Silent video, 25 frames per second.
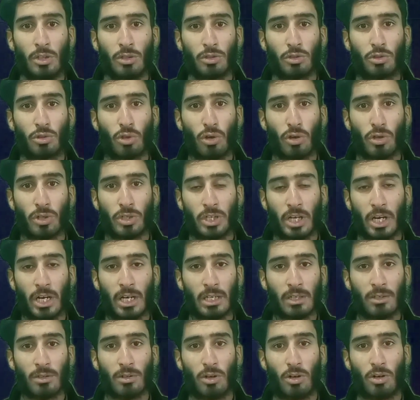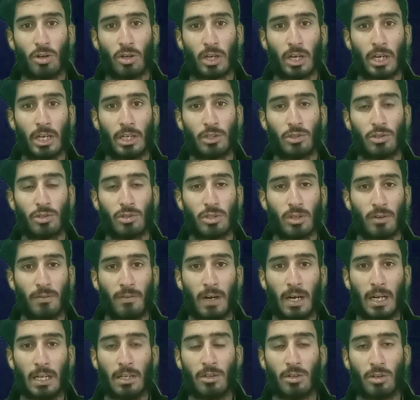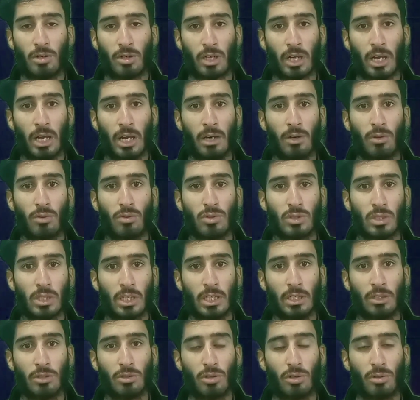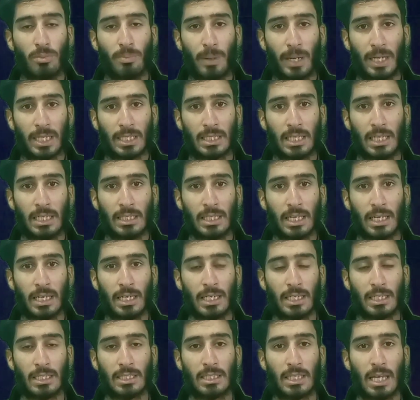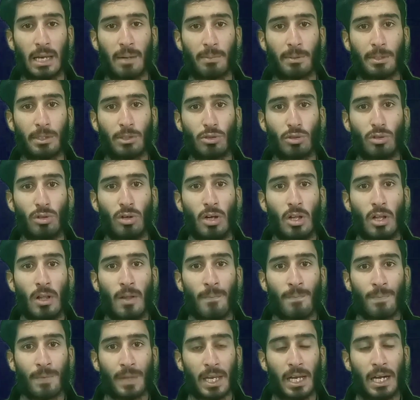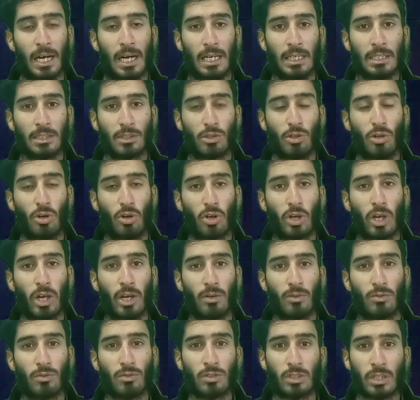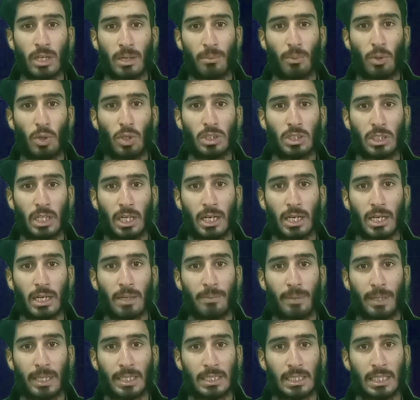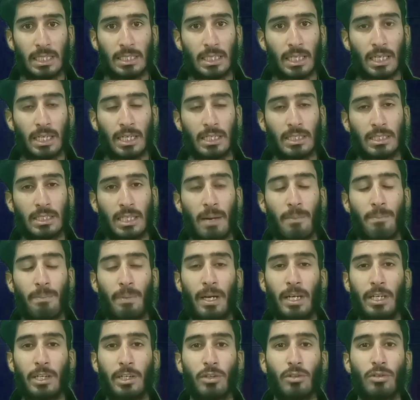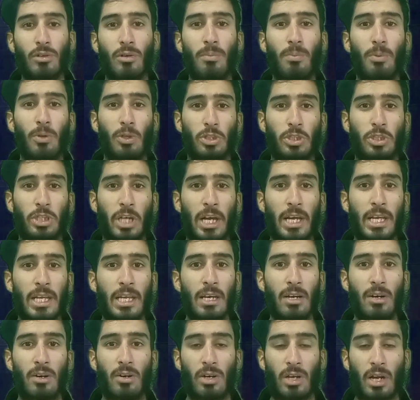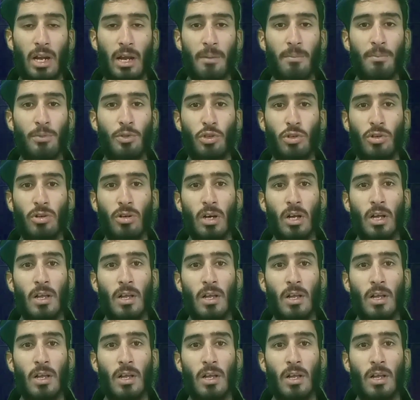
जो यंग लोग हैं जो जवान लोग हैं उसकी जो पाकिस्तान तहरीक इंसाफ की जो ख़ास लोग हैं उसने बहुत तरक्की पाकिस्तान तहरीक इंसाफ पार्टी को पहुंचाई है और अब जो